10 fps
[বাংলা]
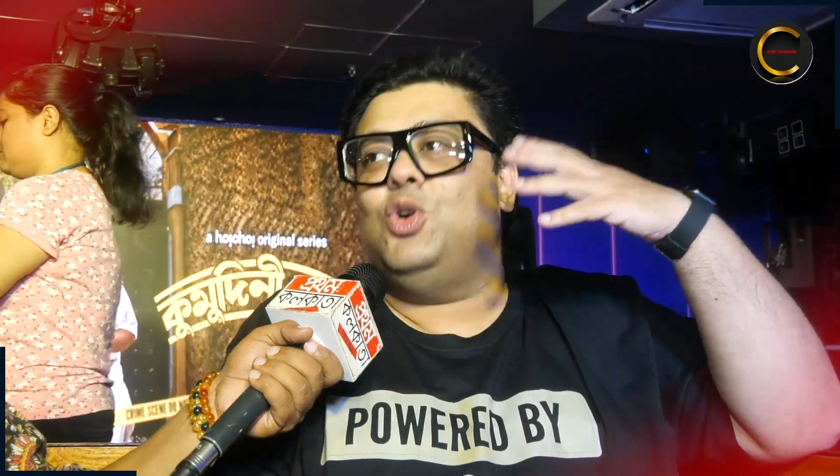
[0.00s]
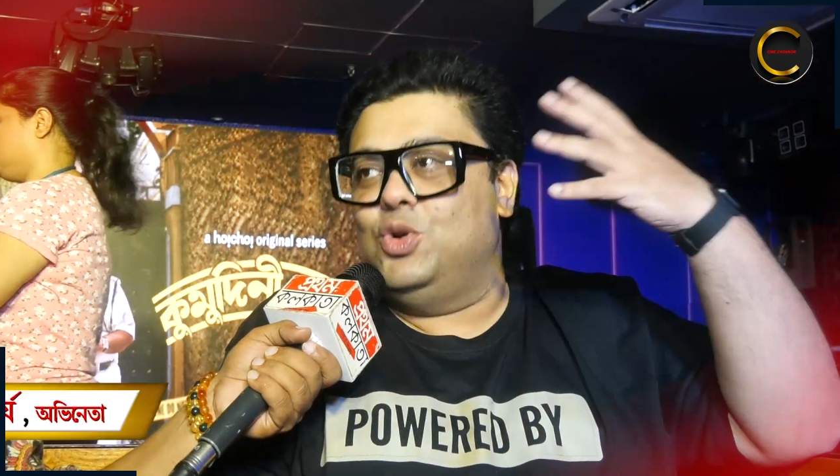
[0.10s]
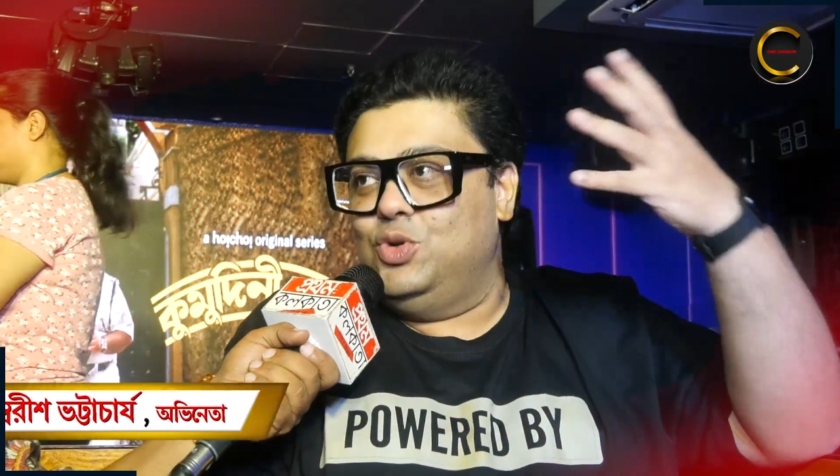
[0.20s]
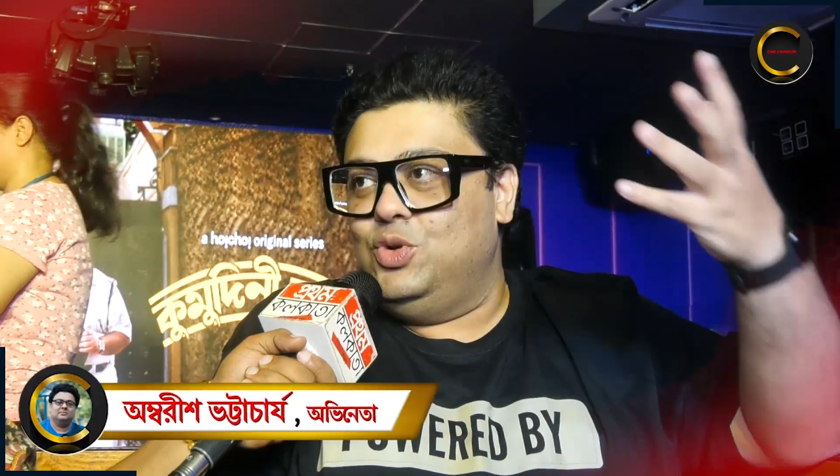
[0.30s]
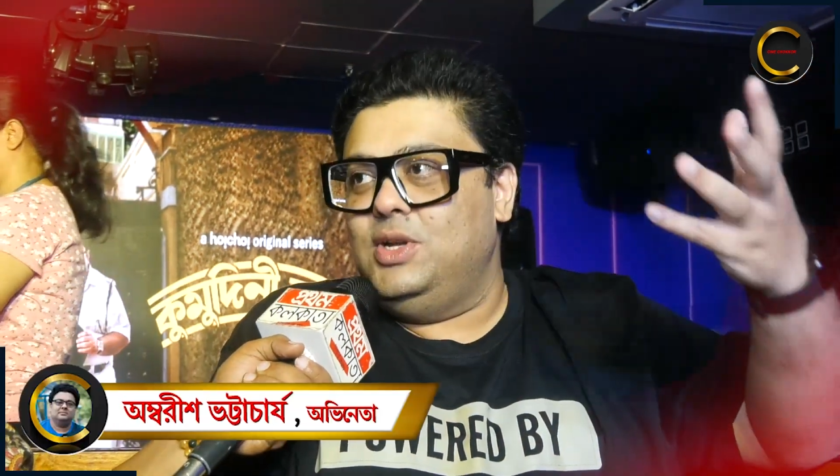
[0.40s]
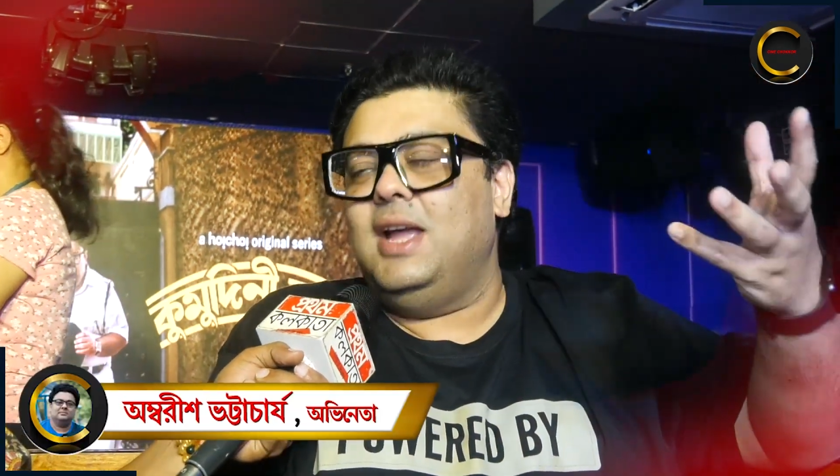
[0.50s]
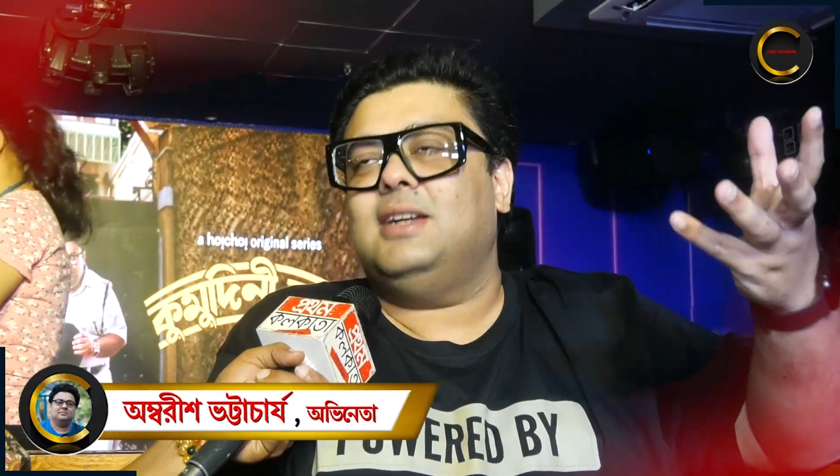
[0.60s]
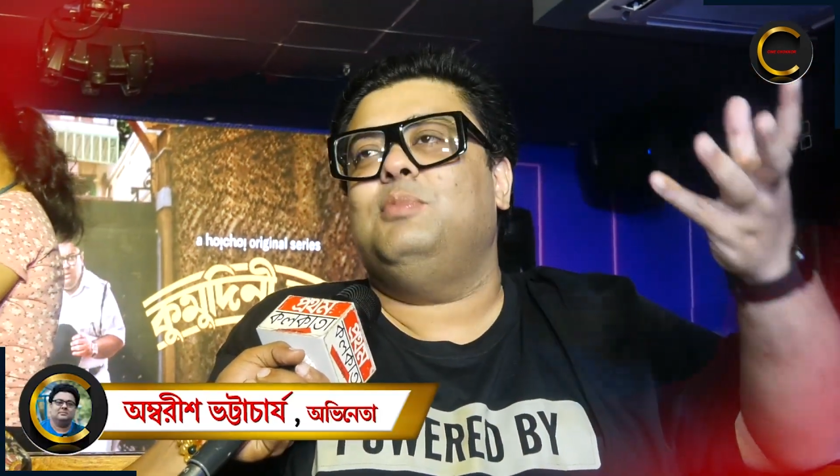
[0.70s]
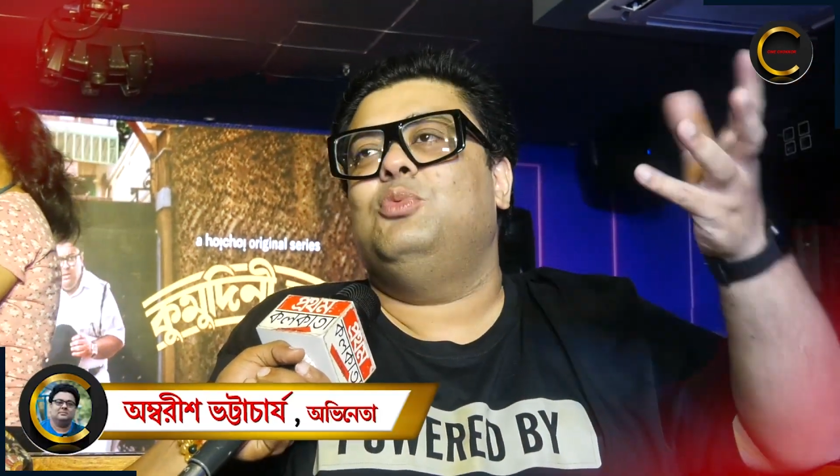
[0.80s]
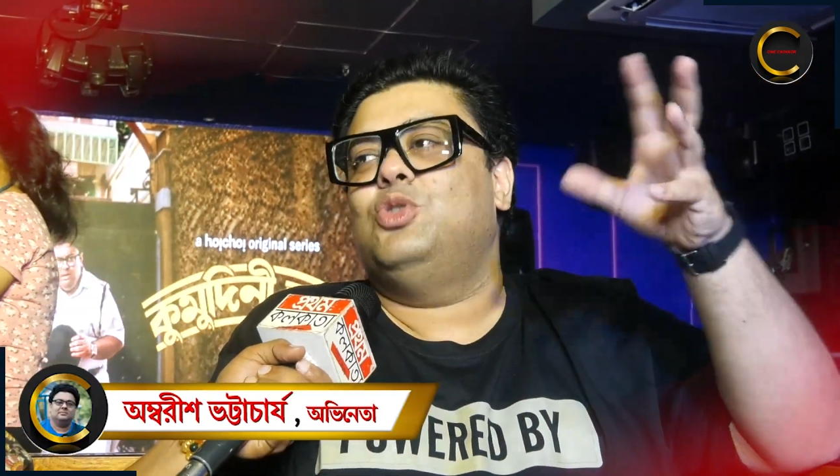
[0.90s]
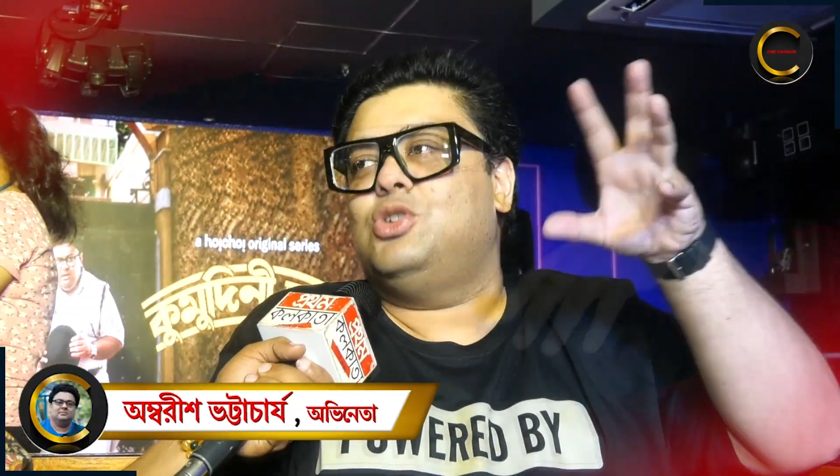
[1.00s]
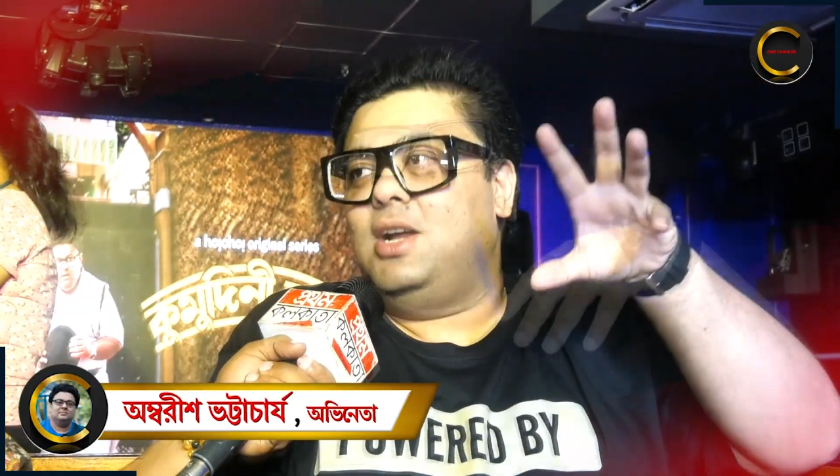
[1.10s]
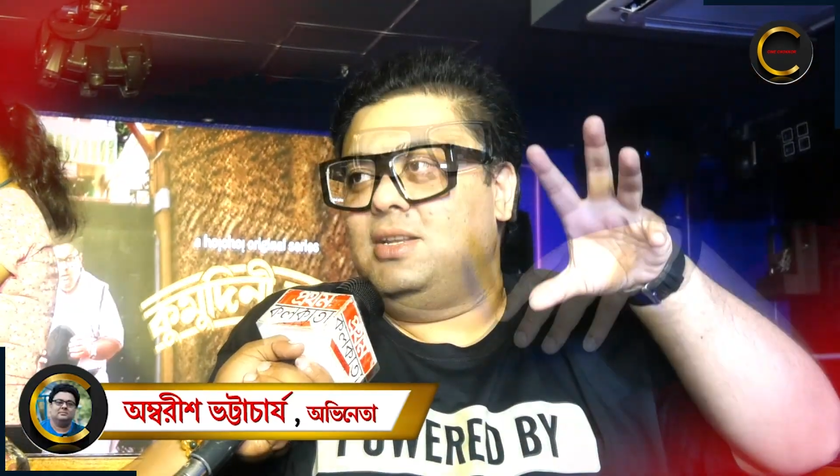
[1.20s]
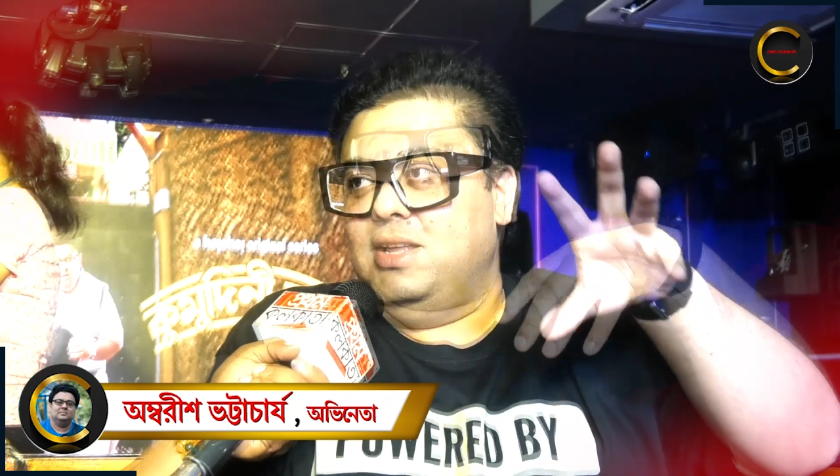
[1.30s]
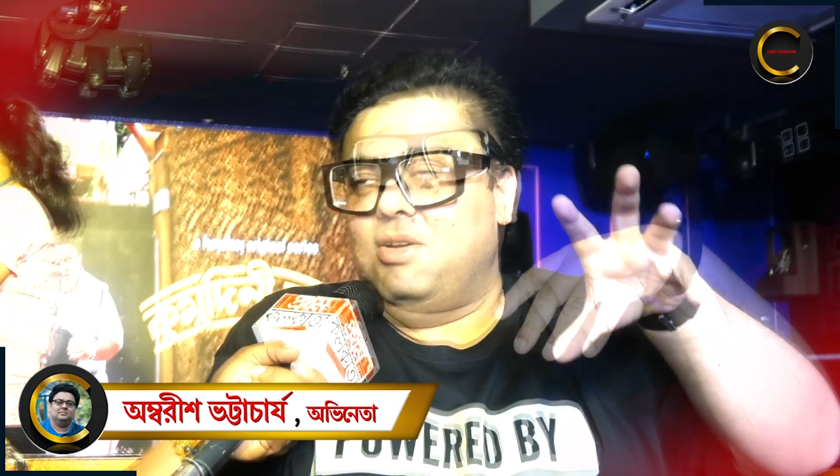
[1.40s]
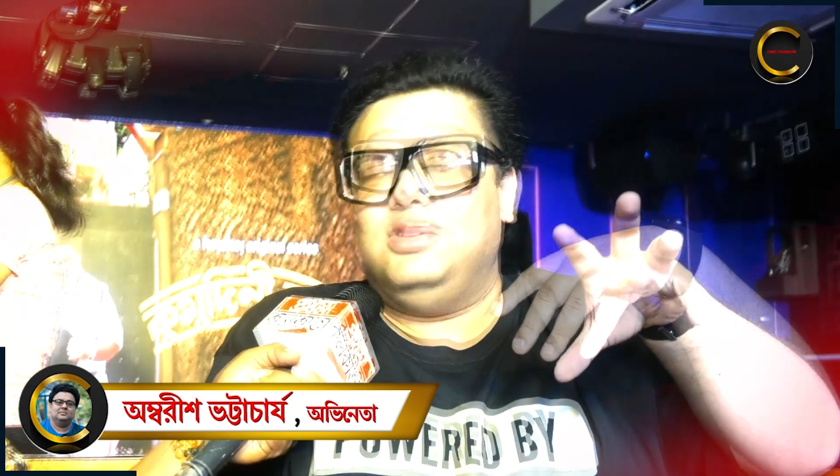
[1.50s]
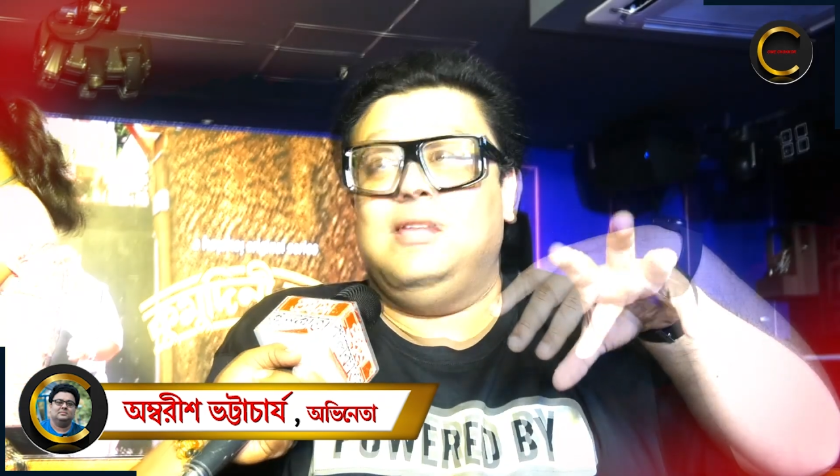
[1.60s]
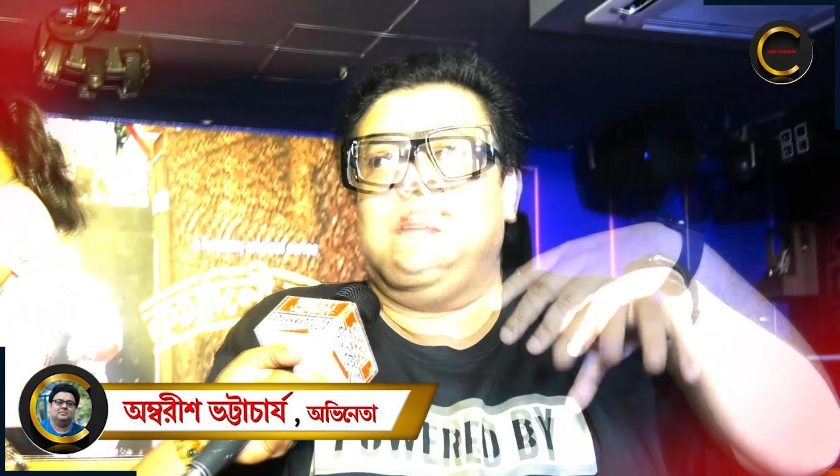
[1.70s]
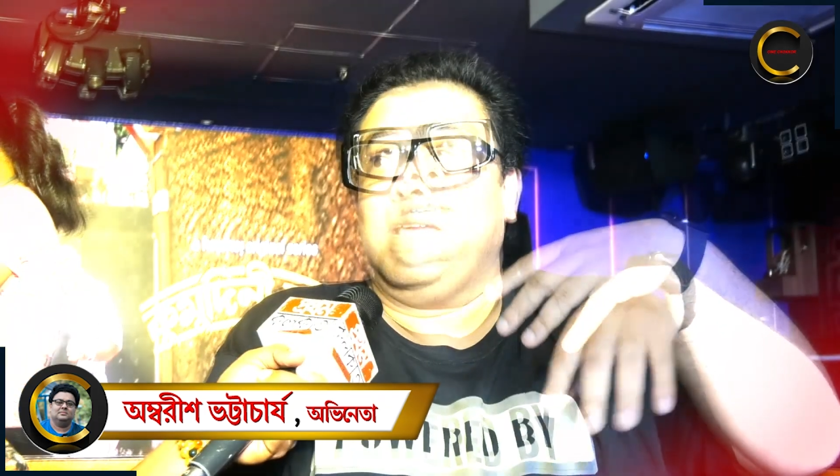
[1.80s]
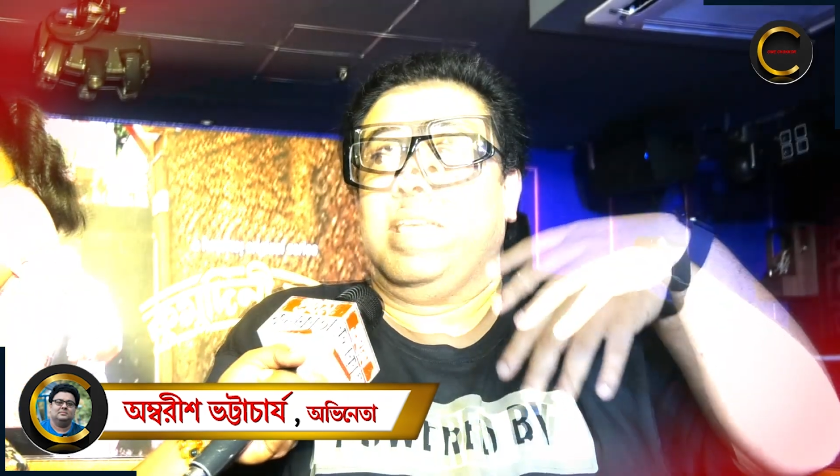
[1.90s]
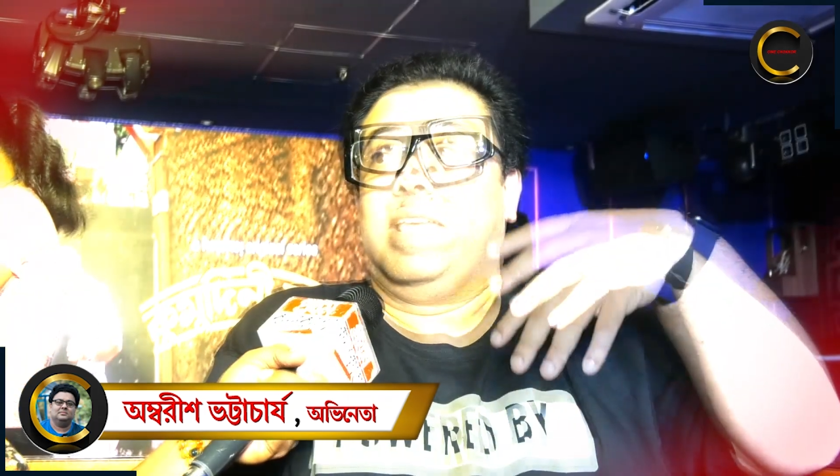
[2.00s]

স্মরণ করে একটা পুরস্কার দেওয়া হচ্ছে